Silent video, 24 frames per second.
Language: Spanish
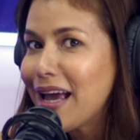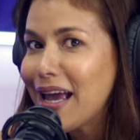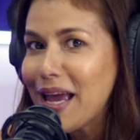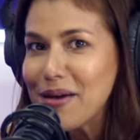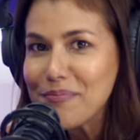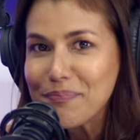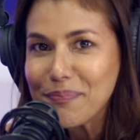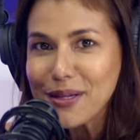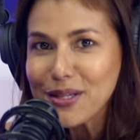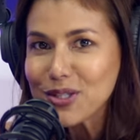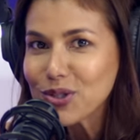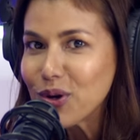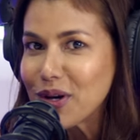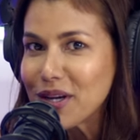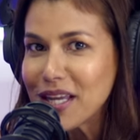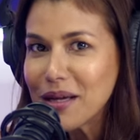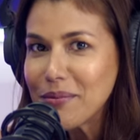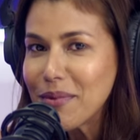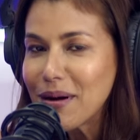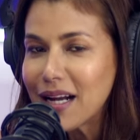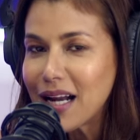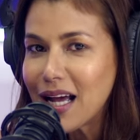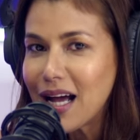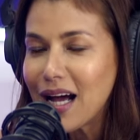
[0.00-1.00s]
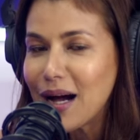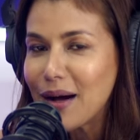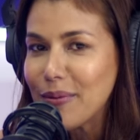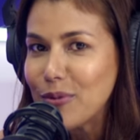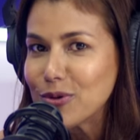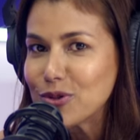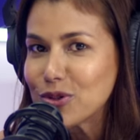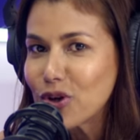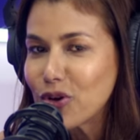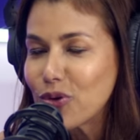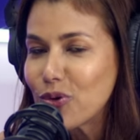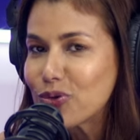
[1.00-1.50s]
empezó a llamar a, a
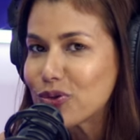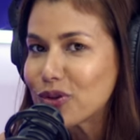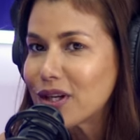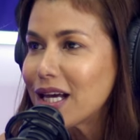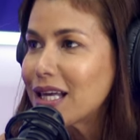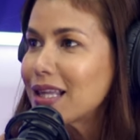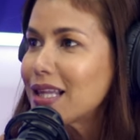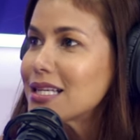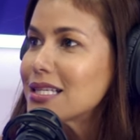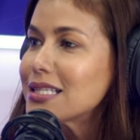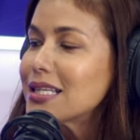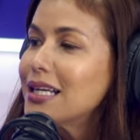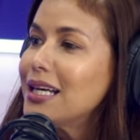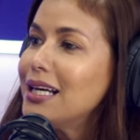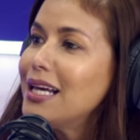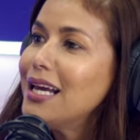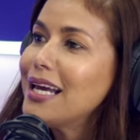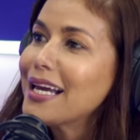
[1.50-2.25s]
muchos de ustedes